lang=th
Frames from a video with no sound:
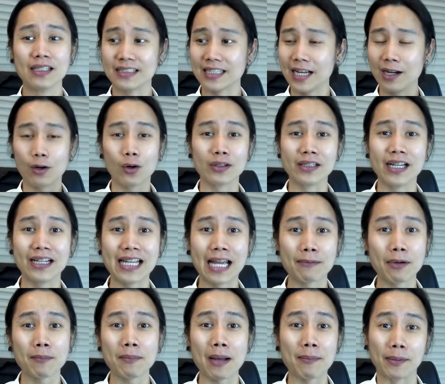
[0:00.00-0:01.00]
เจอคนเยอะ
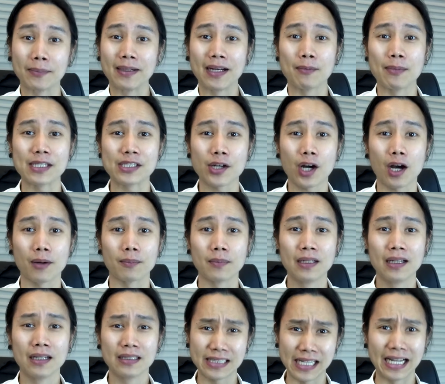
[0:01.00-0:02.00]
แยะมากมายแบบที่เราไม่ชอบ
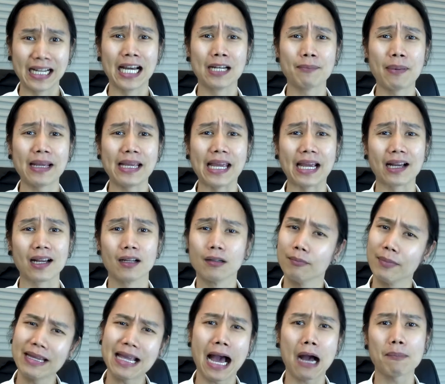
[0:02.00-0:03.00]
เสียเงินไปอีก
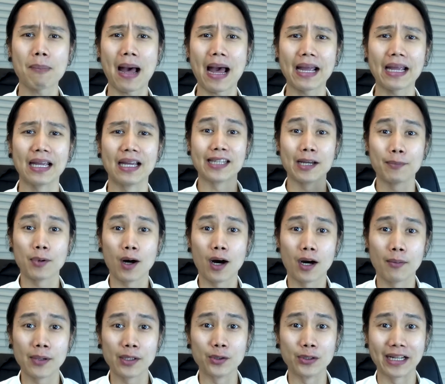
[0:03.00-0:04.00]
ไม่อยากไป แต่พอ
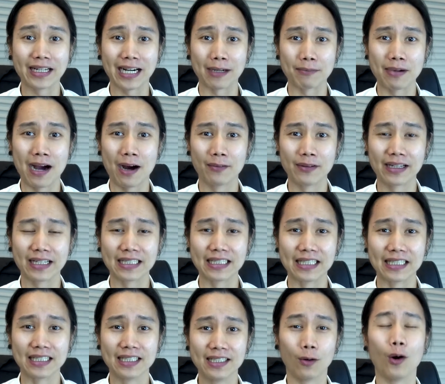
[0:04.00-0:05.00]
มาอยู่ในคลับเฮาส์นี่คื
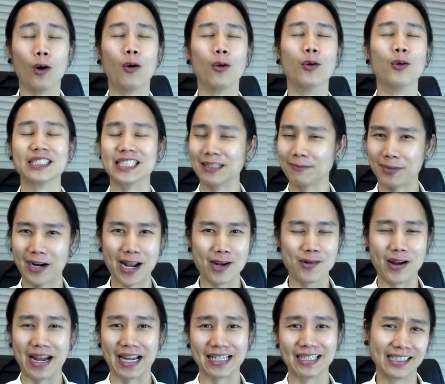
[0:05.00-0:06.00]
อโอ้ฉัน p r i
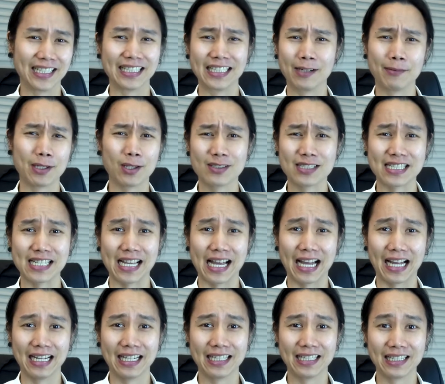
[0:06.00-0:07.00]
v a t e เงินก็ไม่ต้องเสีย
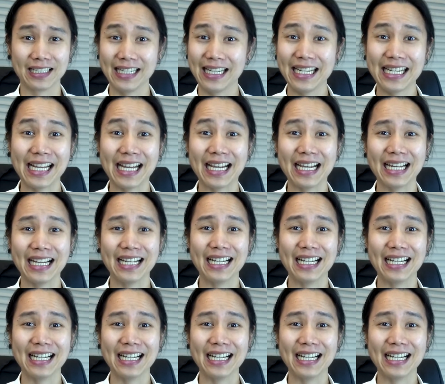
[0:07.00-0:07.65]
ดีดี